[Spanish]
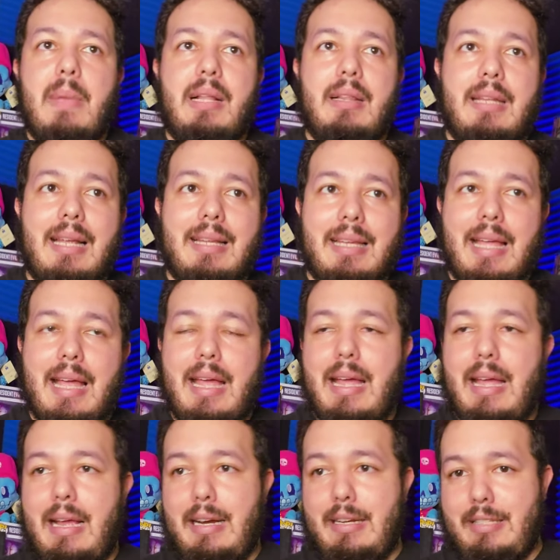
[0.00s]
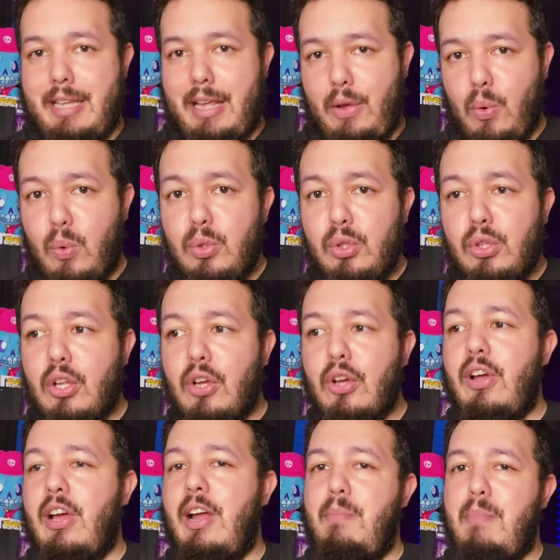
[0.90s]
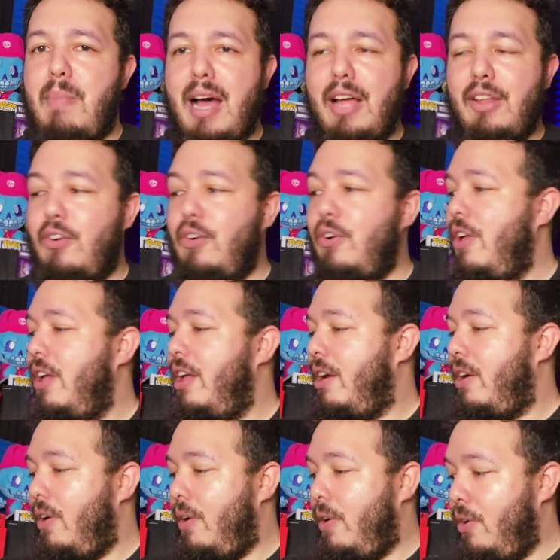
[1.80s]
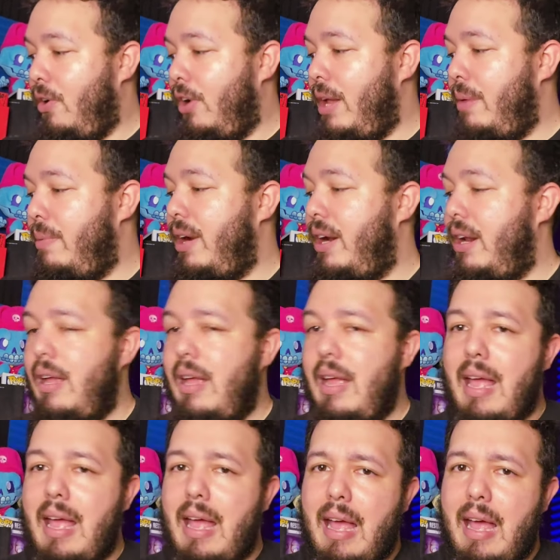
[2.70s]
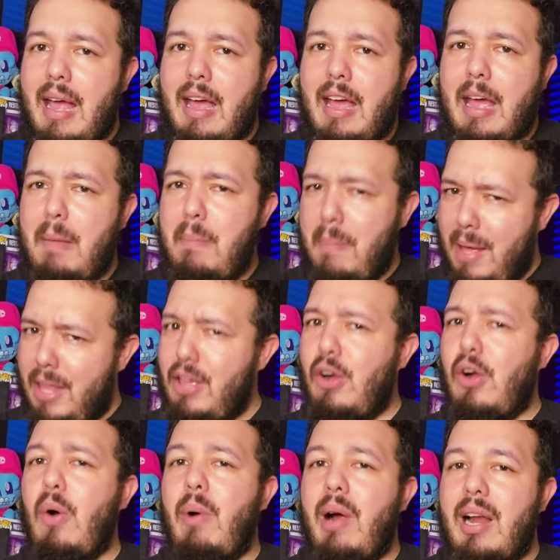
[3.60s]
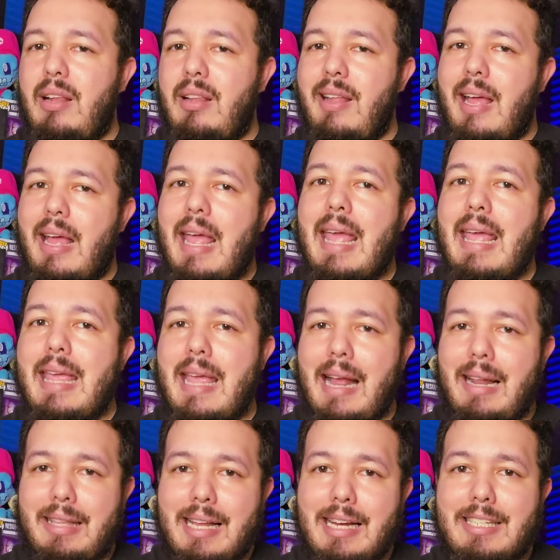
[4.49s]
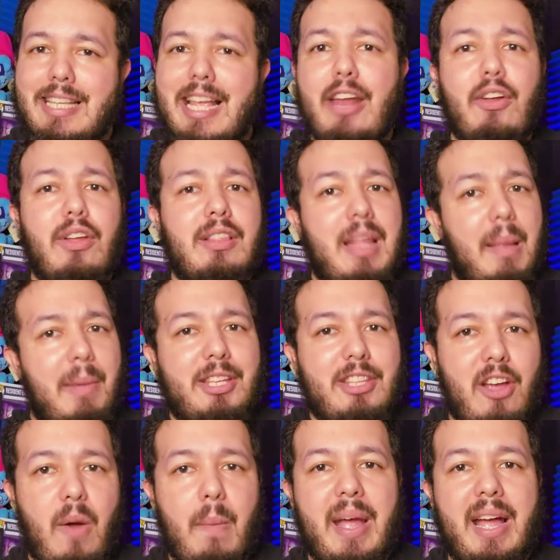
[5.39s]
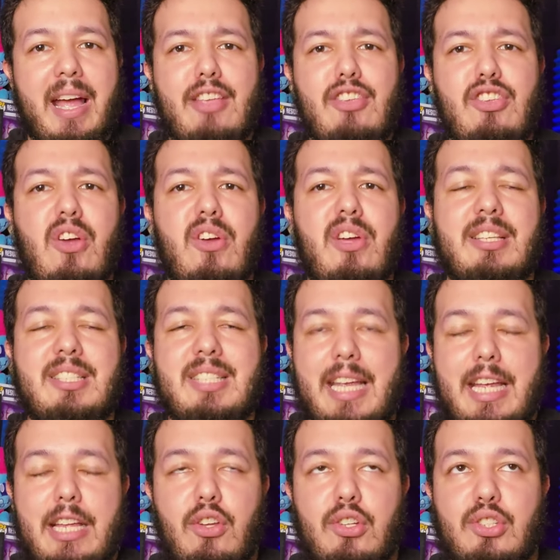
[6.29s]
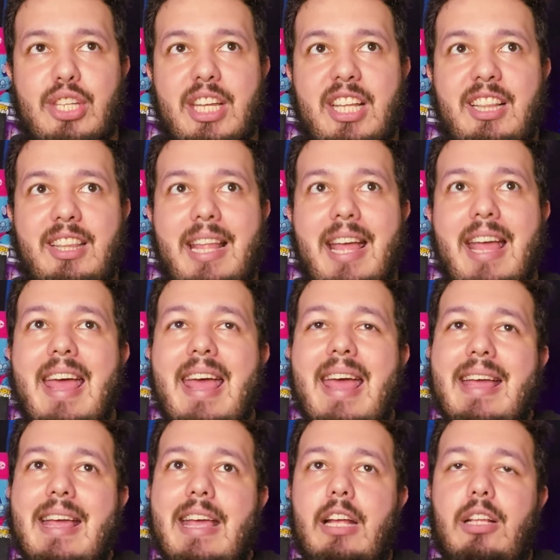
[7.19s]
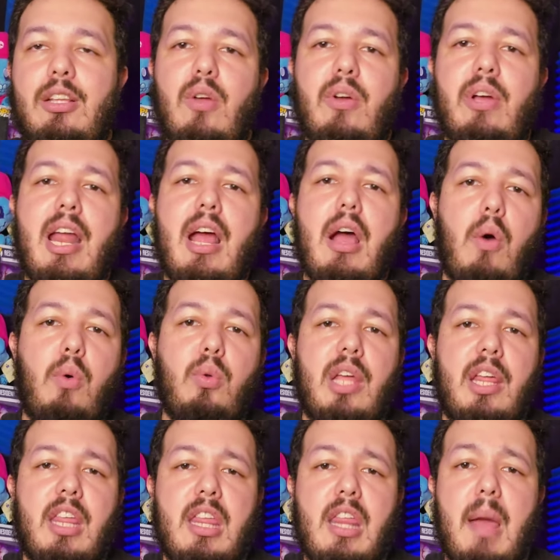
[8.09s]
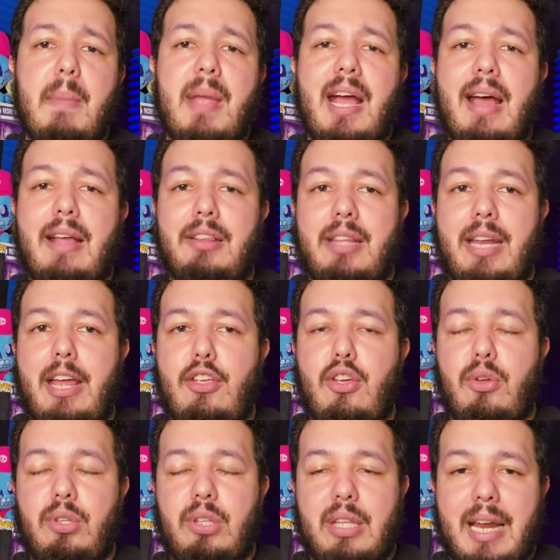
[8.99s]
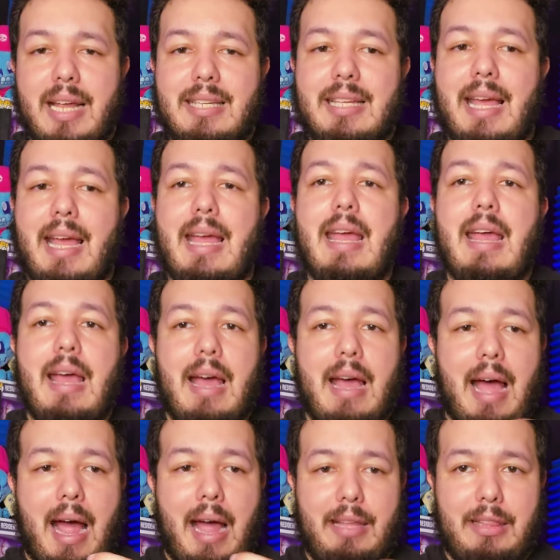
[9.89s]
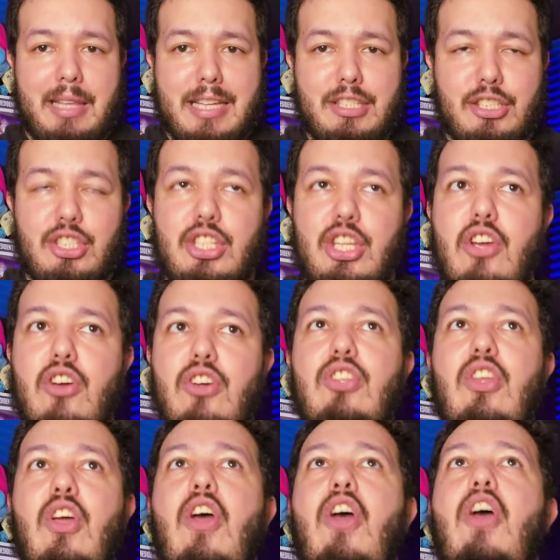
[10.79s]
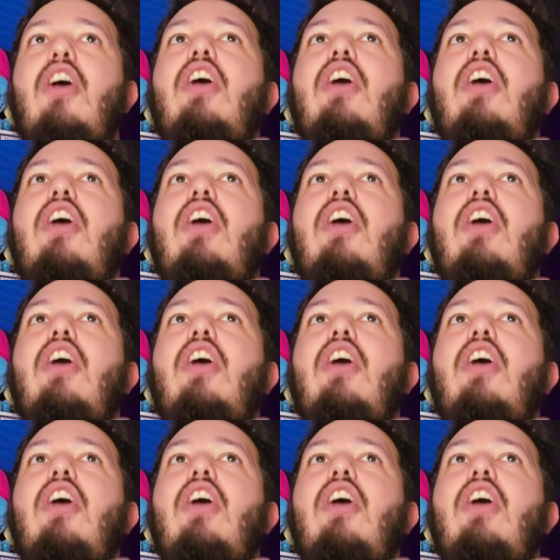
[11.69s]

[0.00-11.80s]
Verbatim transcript: mientras que el segundo hermano, Oliver, es medio cobarde y el tercero es demasiado pequeño y es inocente. Y esto crea una dinámica entre ellos tres que hay tensión,